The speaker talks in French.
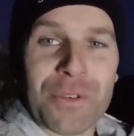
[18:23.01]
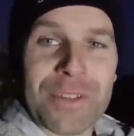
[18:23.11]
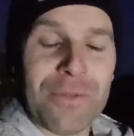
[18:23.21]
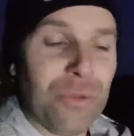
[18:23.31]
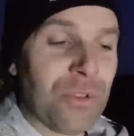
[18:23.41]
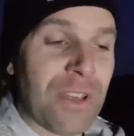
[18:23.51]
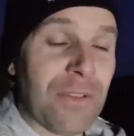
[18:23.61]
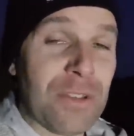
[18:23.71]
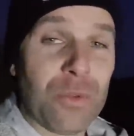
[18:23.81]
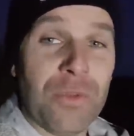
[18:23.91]
Si vous nous
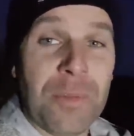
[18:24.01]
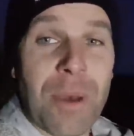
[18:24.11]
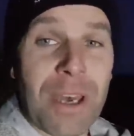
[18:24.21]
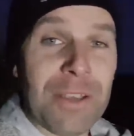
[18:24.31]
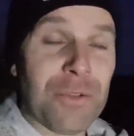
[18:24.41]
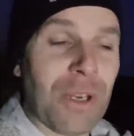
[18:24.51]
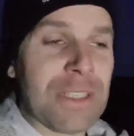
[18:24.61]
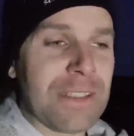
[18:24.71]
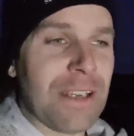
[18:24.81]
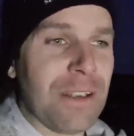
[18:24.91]
avez suivi pareil sur Insta,